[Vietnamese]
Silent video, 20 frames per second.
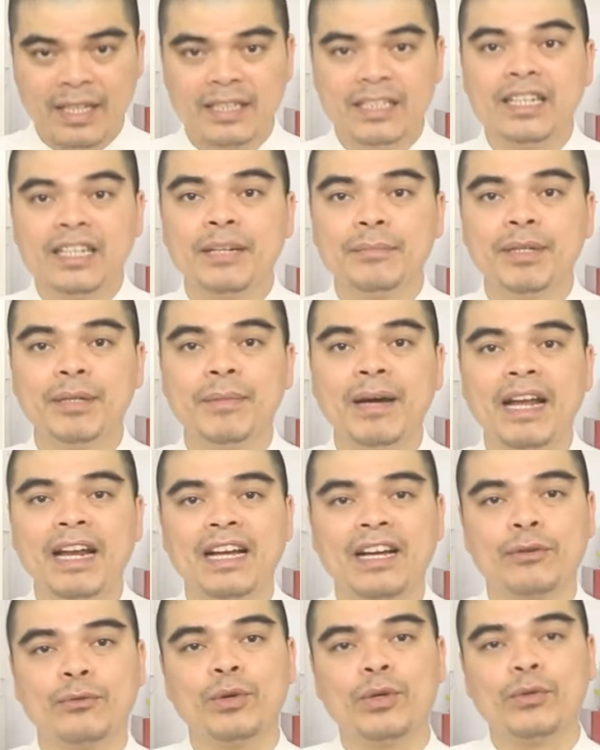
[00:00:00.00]
Nhưng ngày 13
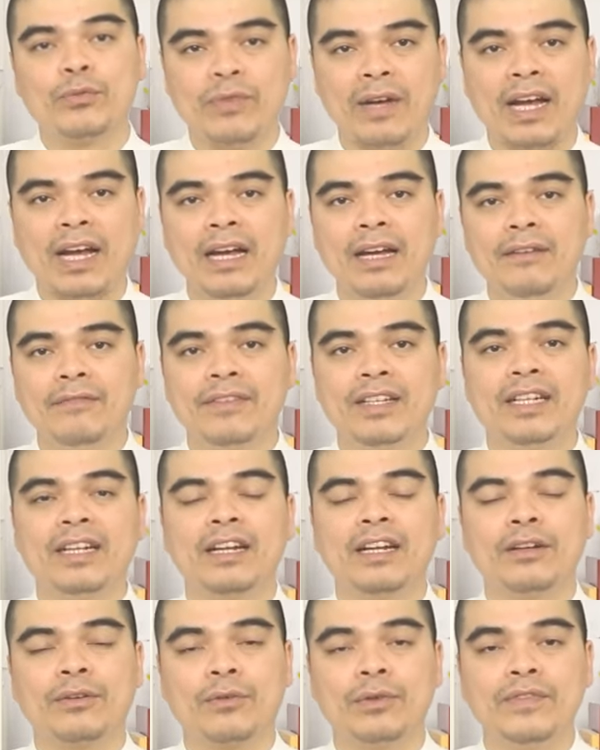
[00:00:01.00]
là ngày Nguyệt Phá, vì
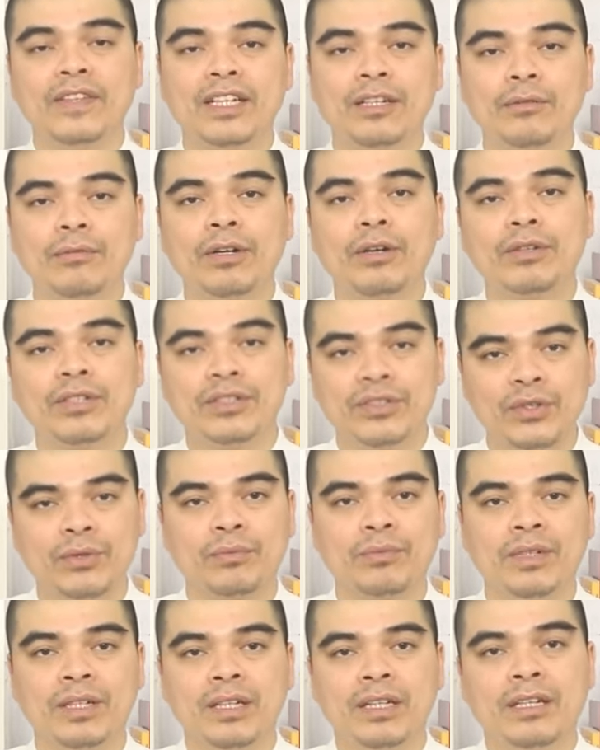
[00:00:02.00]
nên là quý vị cũng không nên dùng.